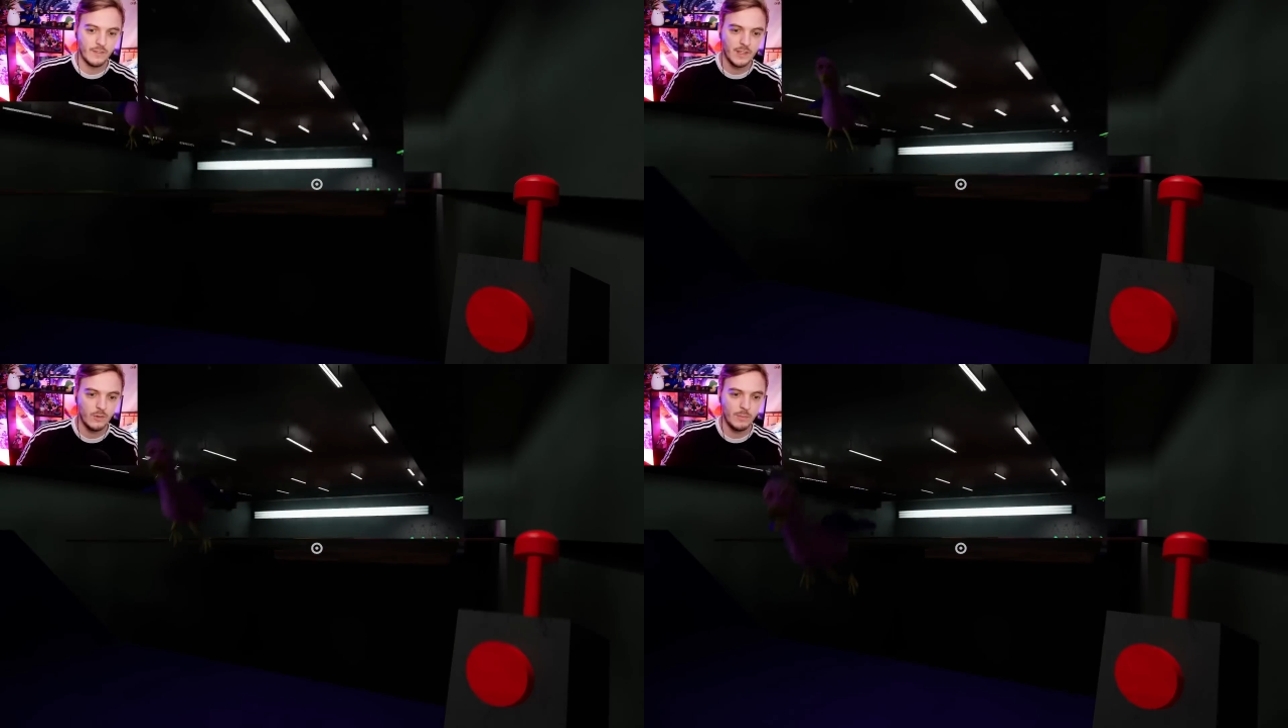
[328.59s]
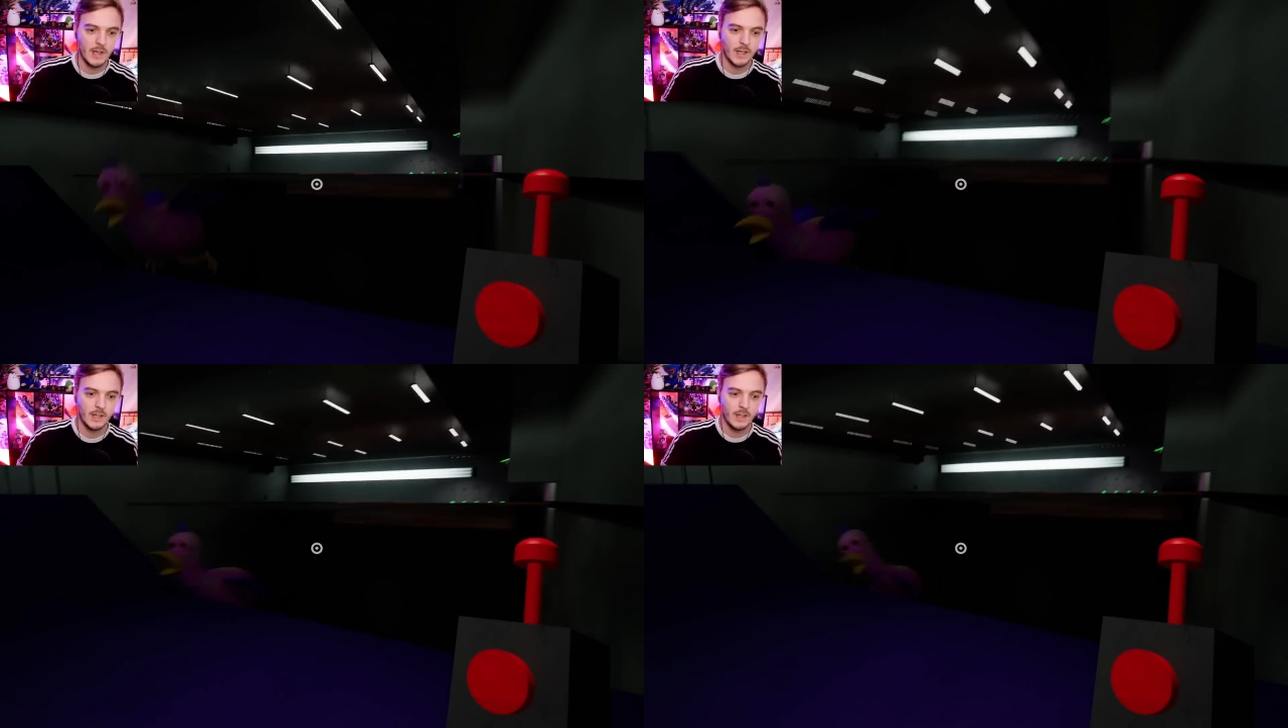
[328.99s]
qu'il y avait des
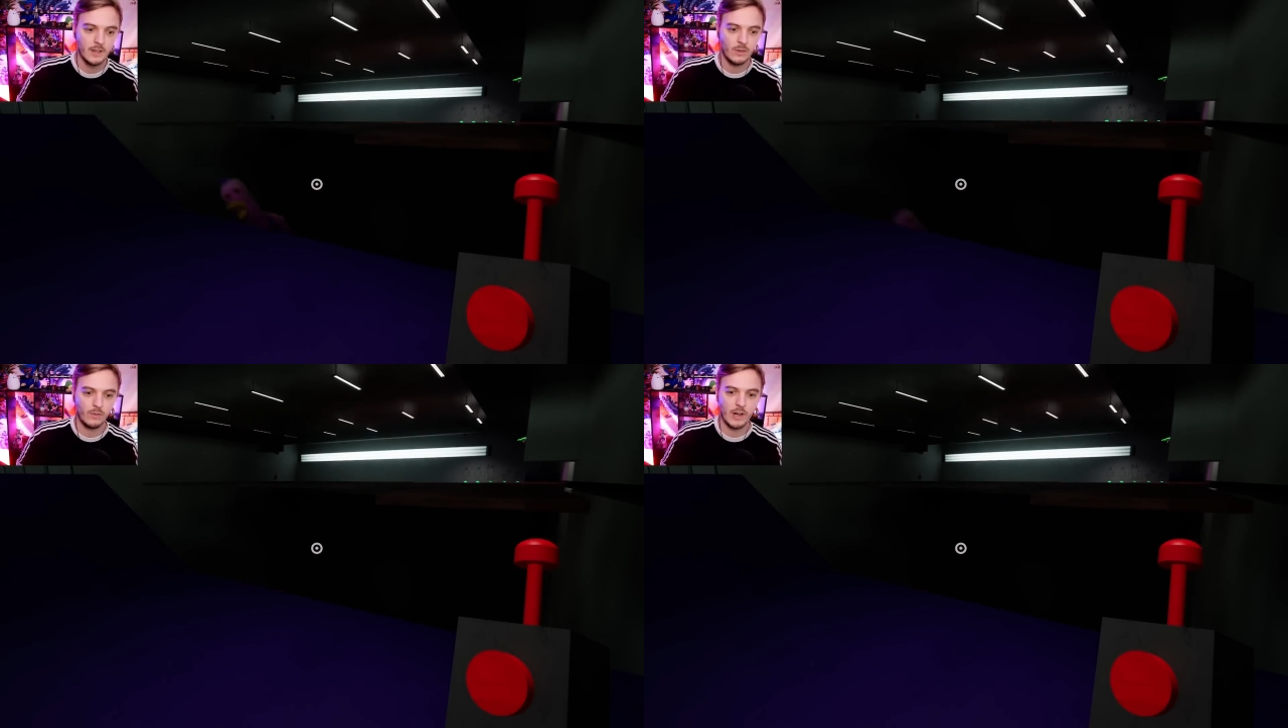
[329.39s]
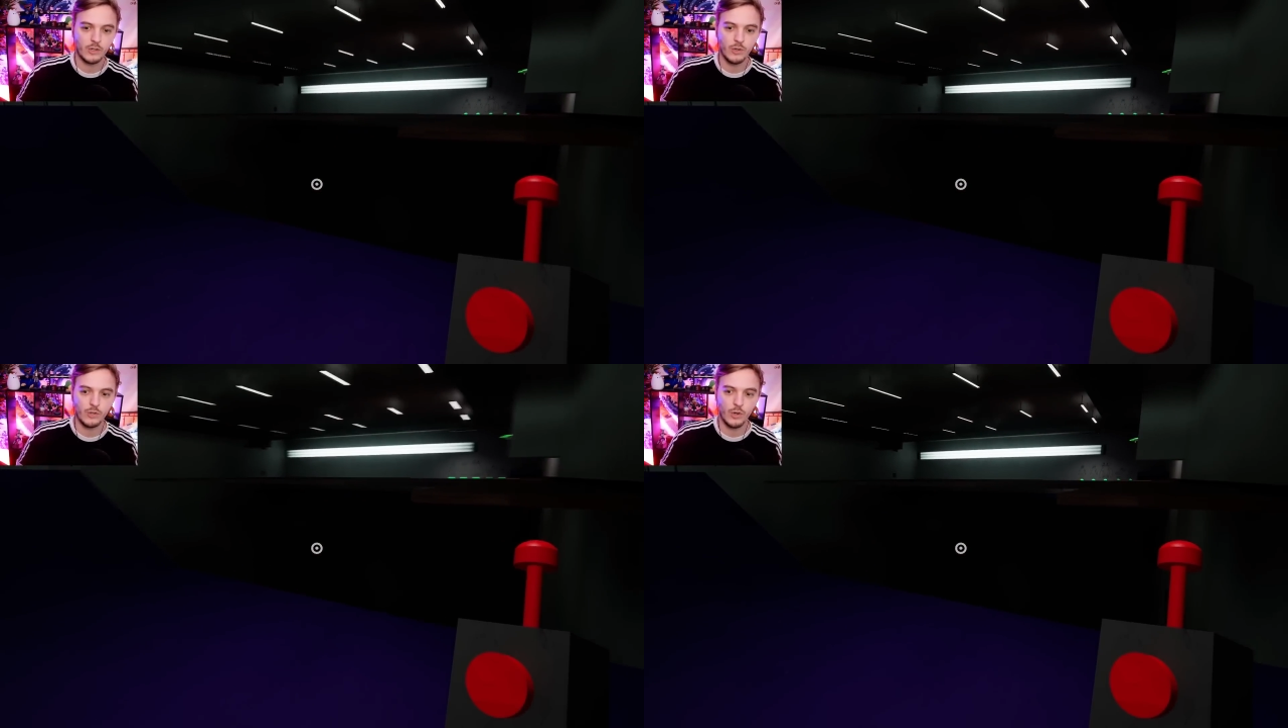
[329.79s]
lumières. Donc
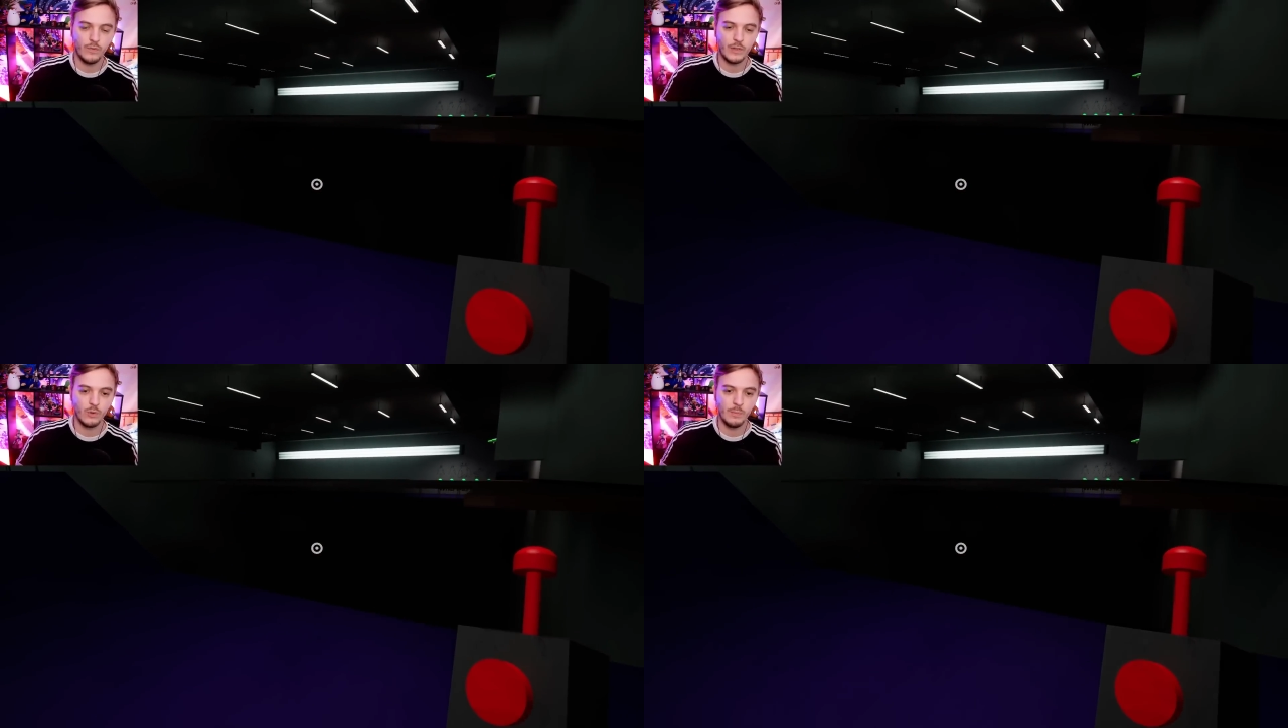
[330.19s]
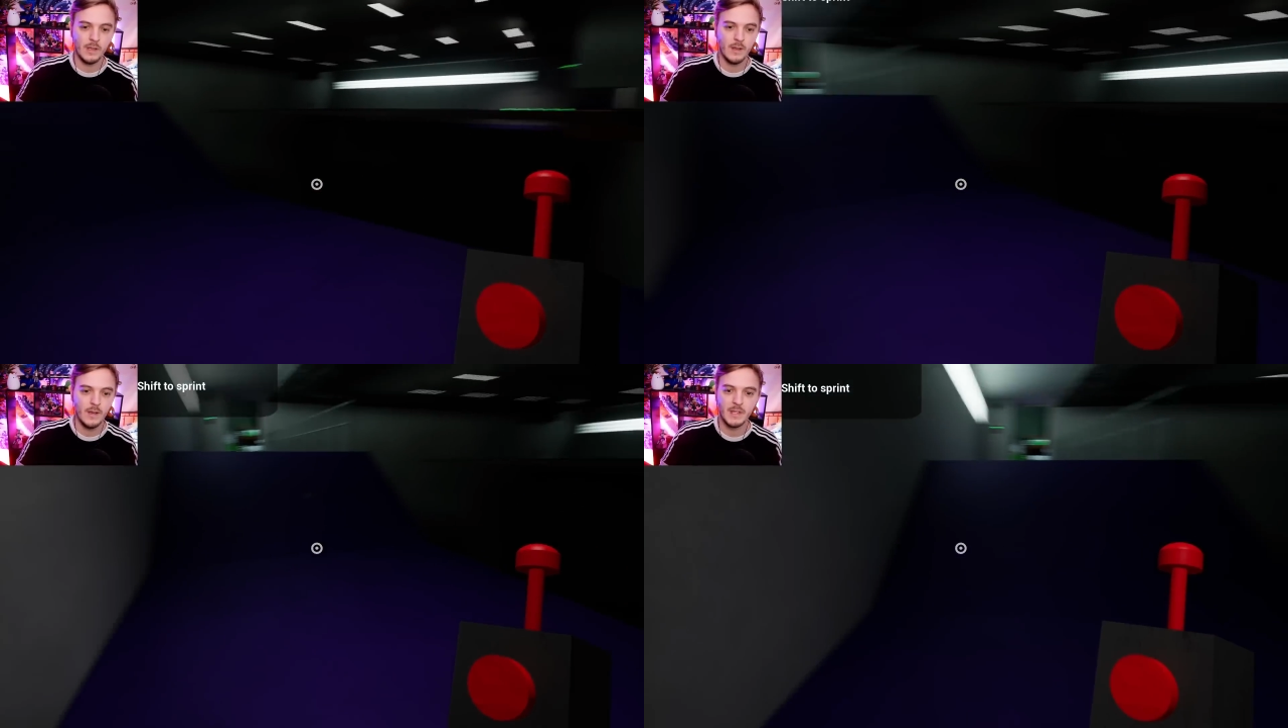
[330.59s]
voilà, je, le fais
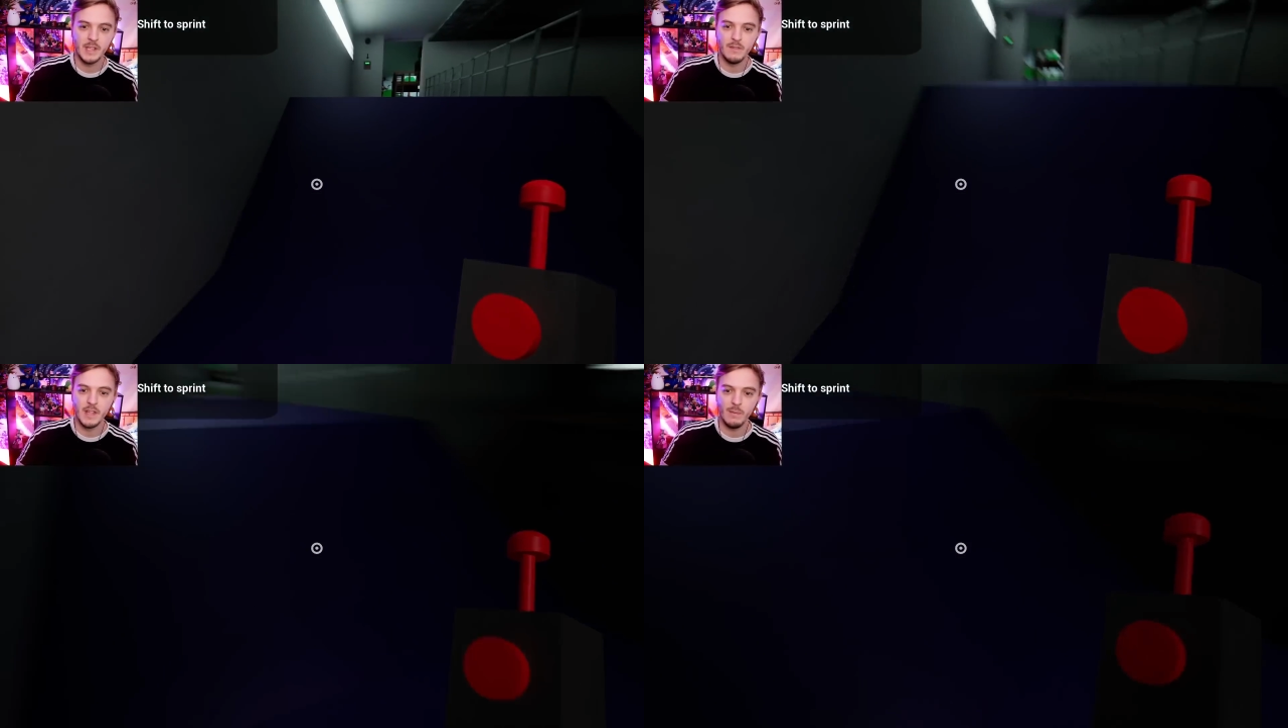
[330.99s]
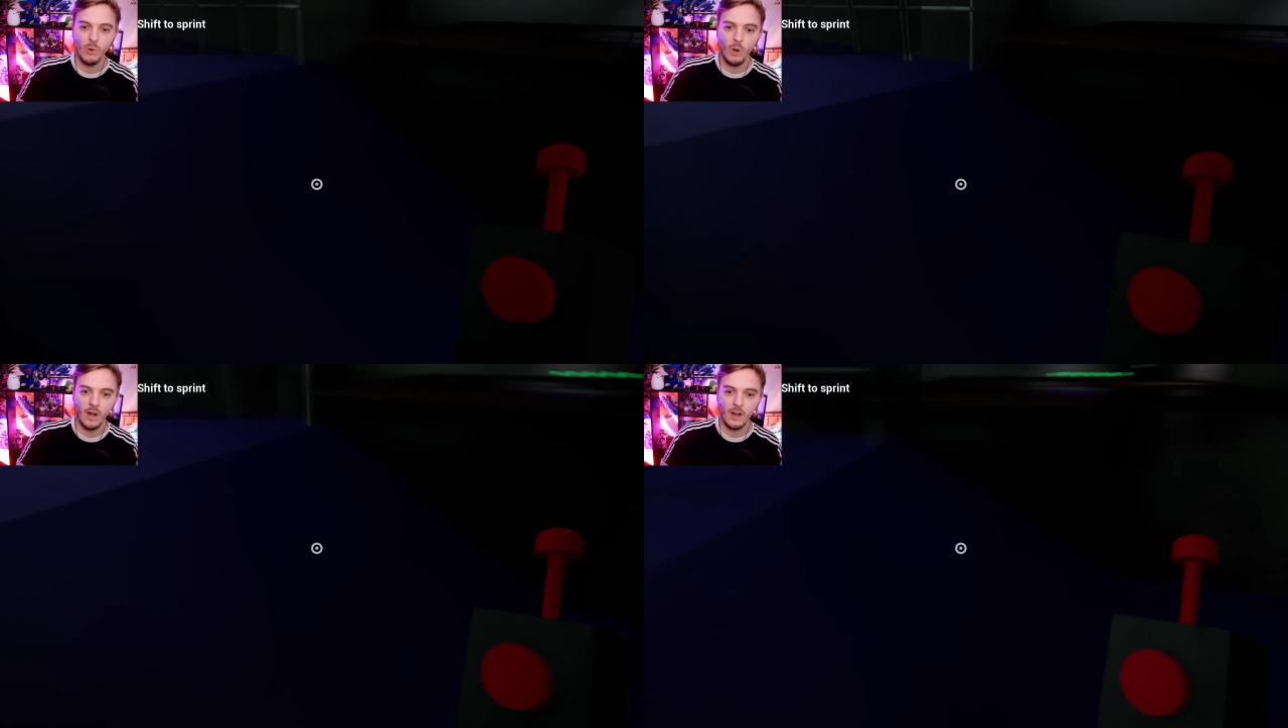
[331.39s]
tomber, bien
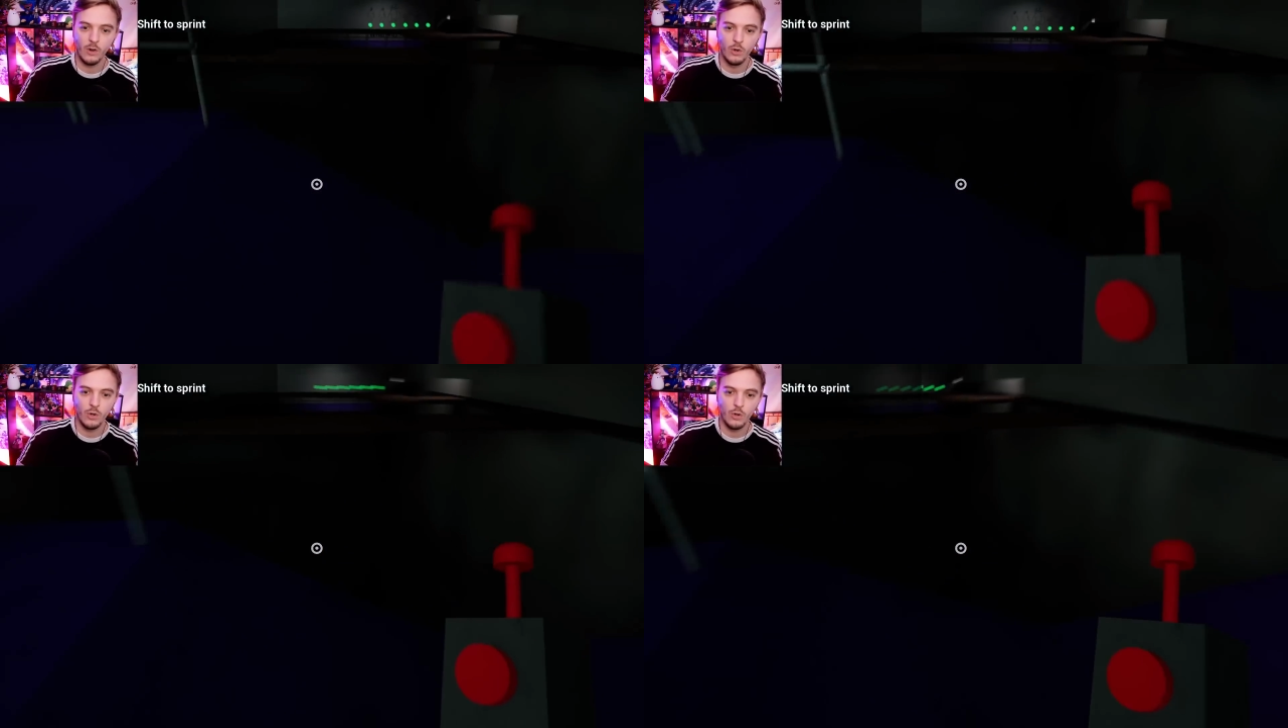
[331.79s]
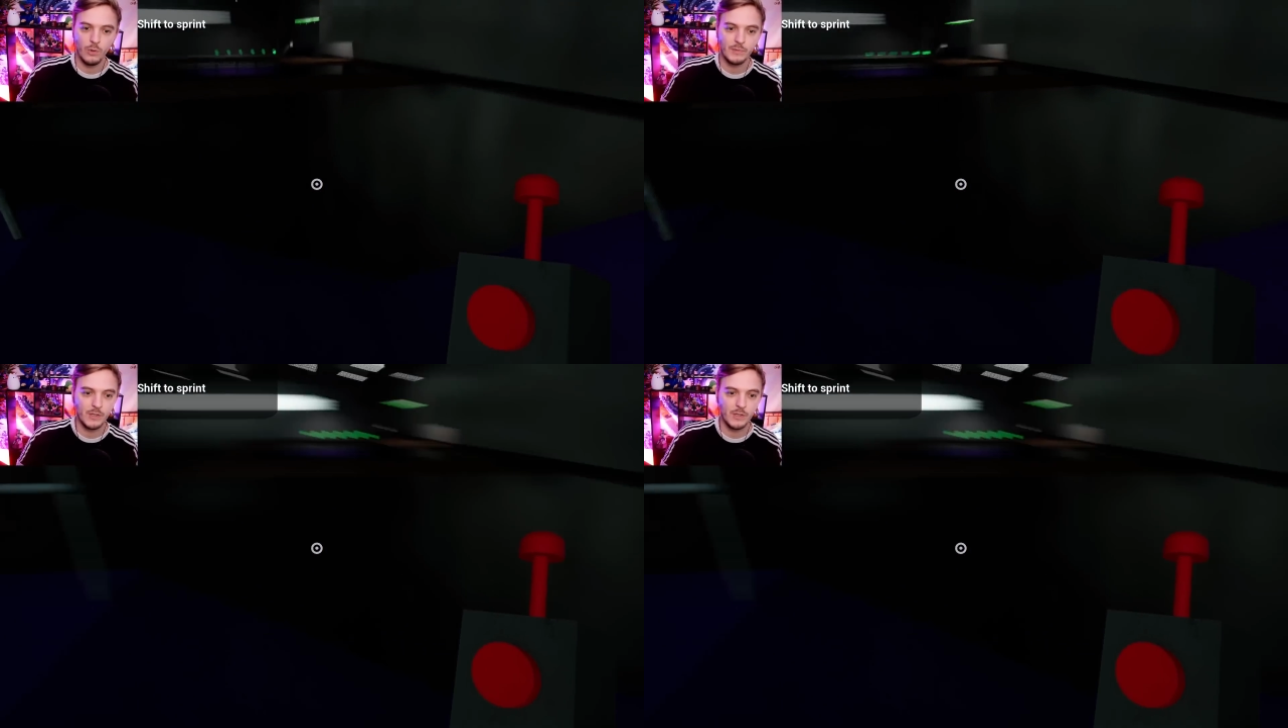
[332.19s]
évidemment, hein, le, le,